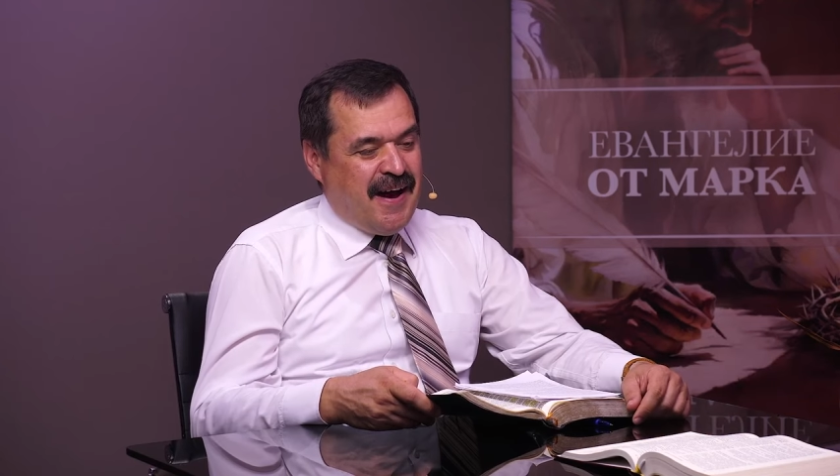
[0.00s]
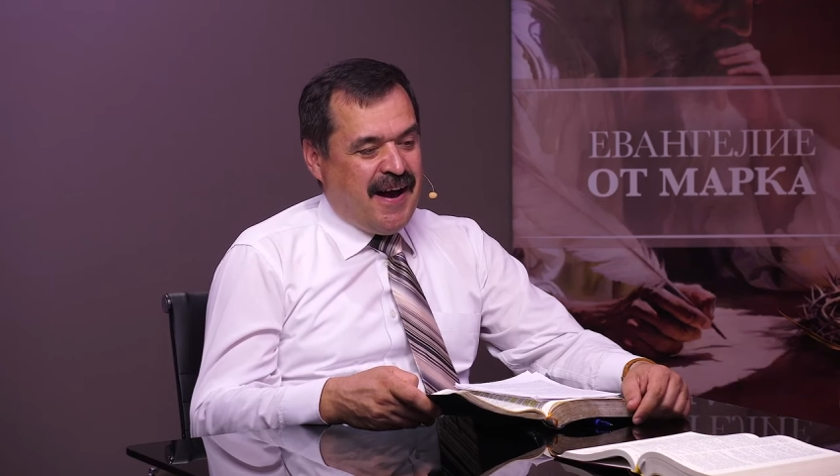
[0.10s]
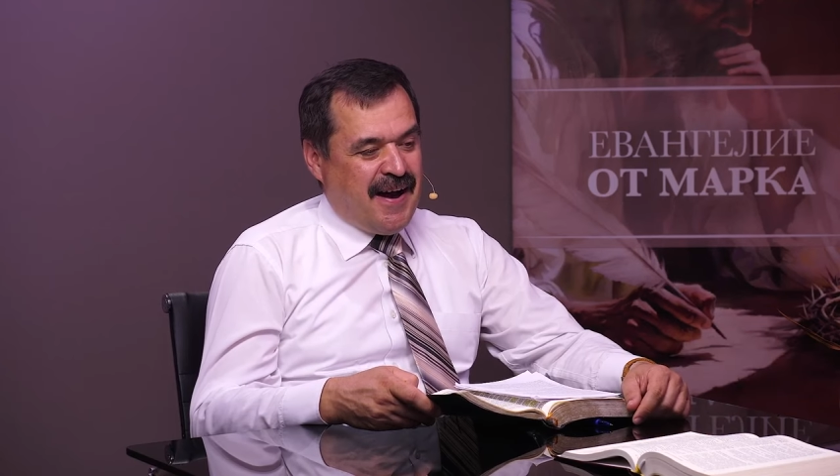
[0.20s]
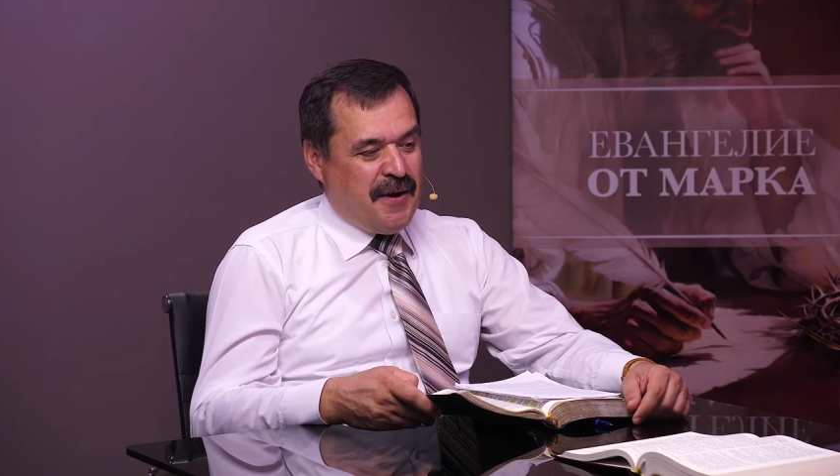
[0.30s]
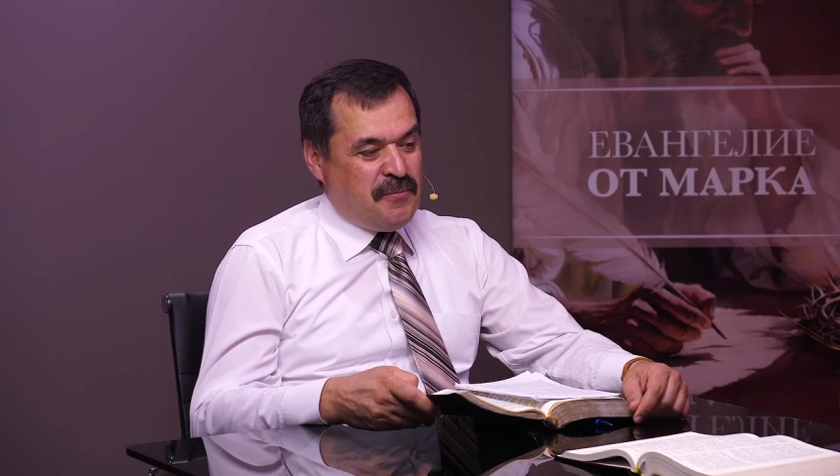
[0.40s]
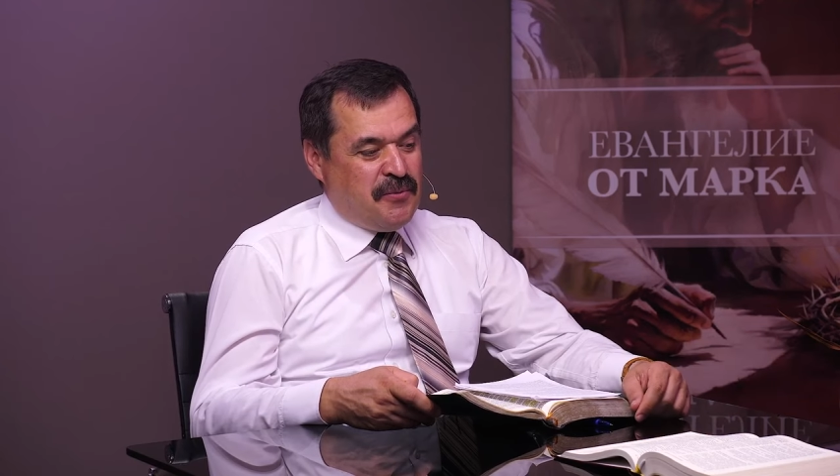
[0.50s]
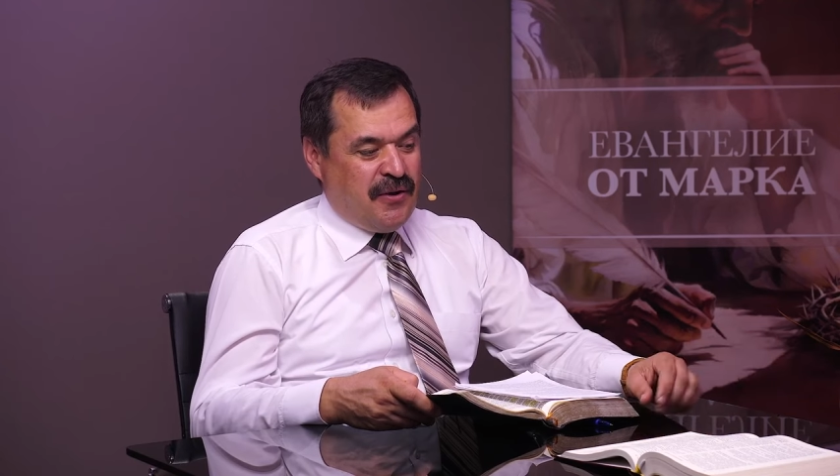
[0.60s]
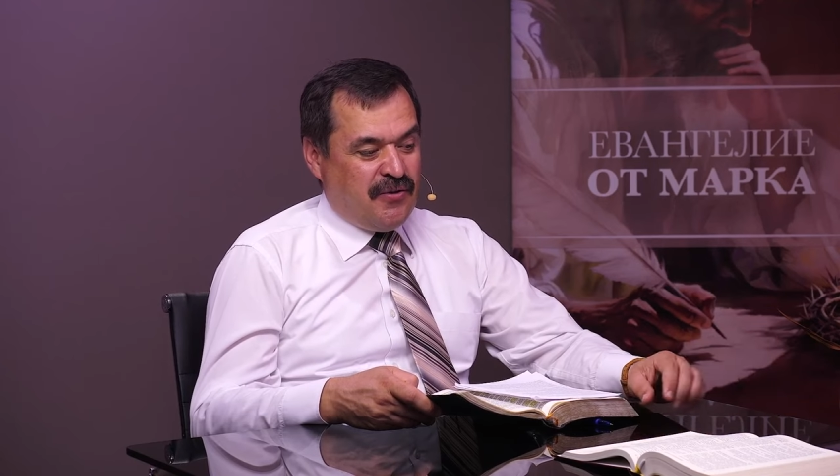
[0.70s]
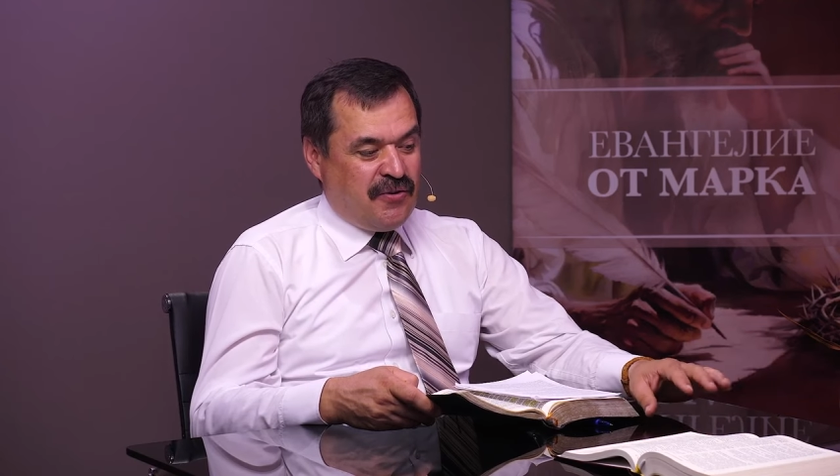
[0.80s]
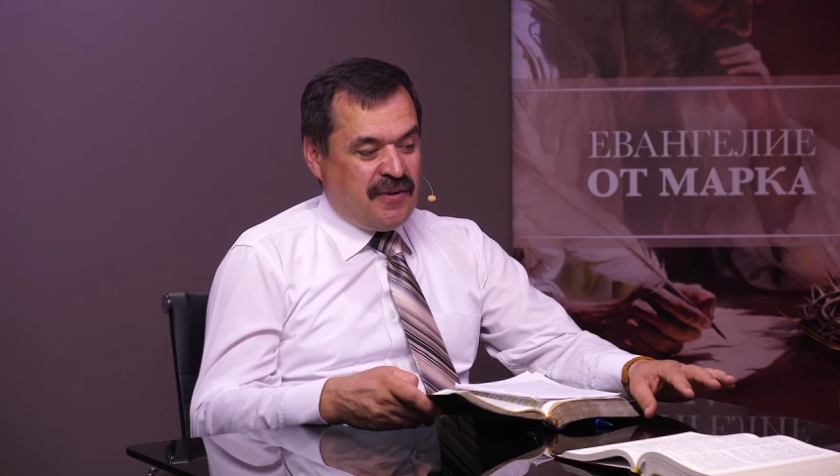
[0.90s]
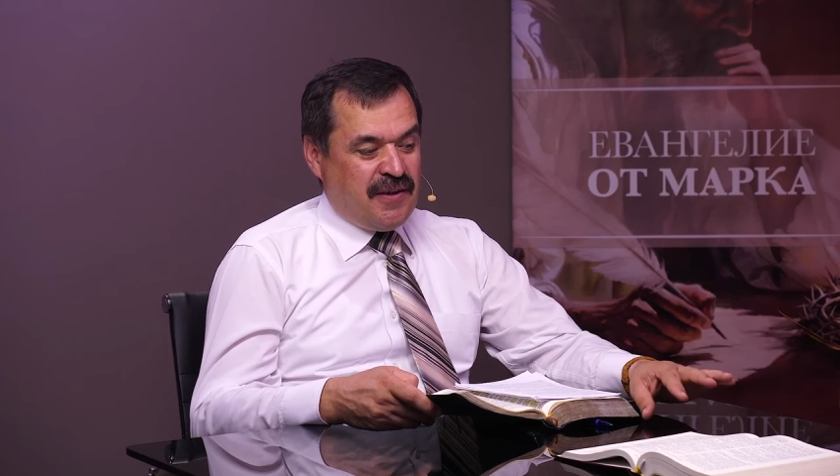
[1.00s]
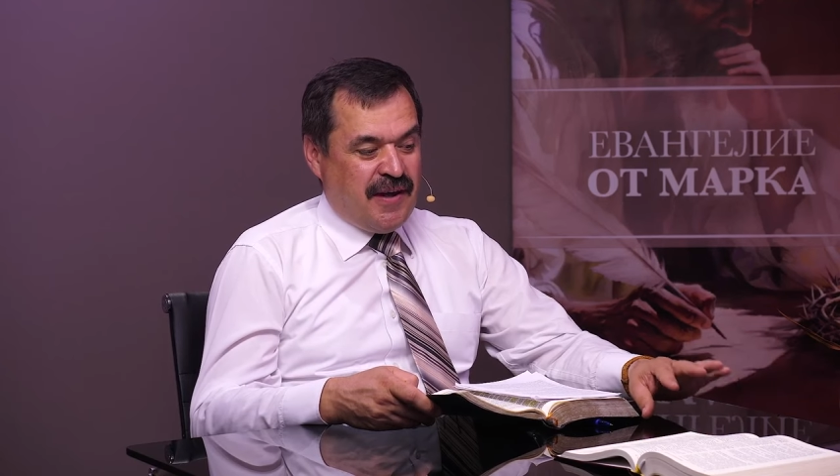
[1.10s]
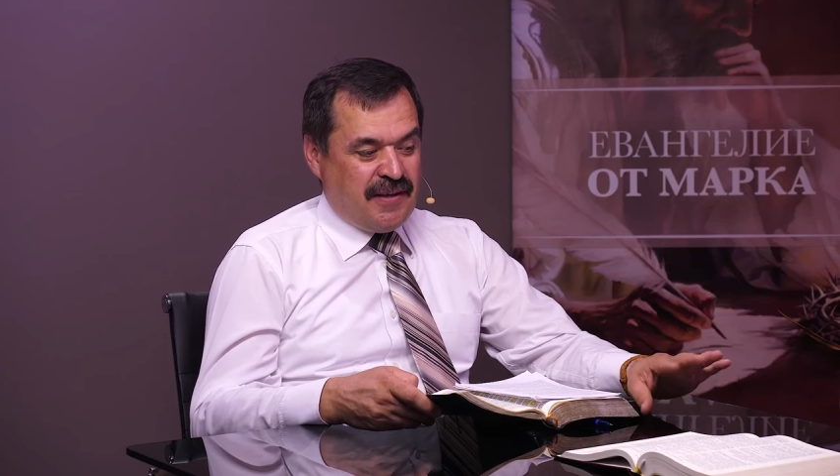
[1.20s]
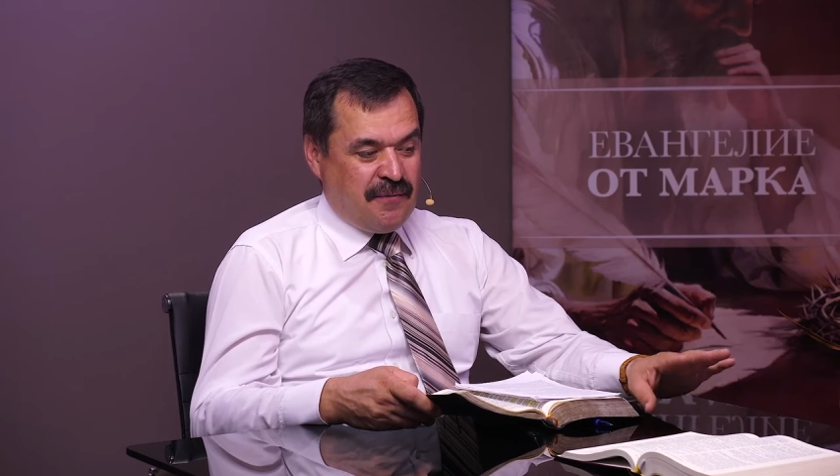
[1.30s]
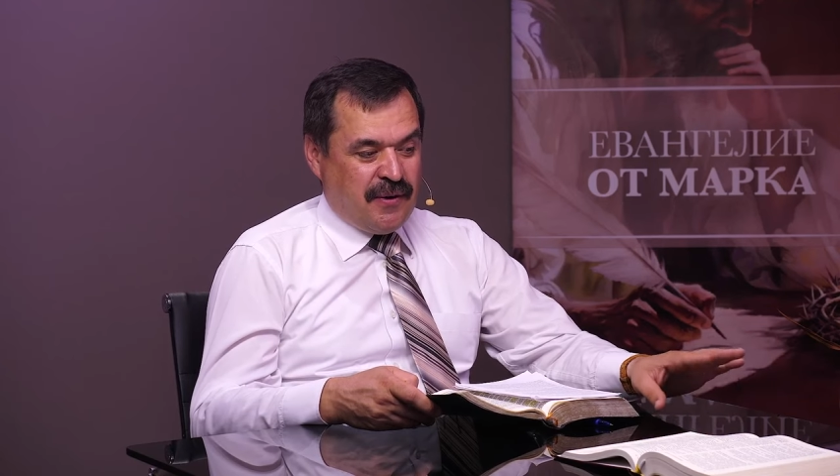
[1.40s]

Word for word: А, но Иисус говорит, это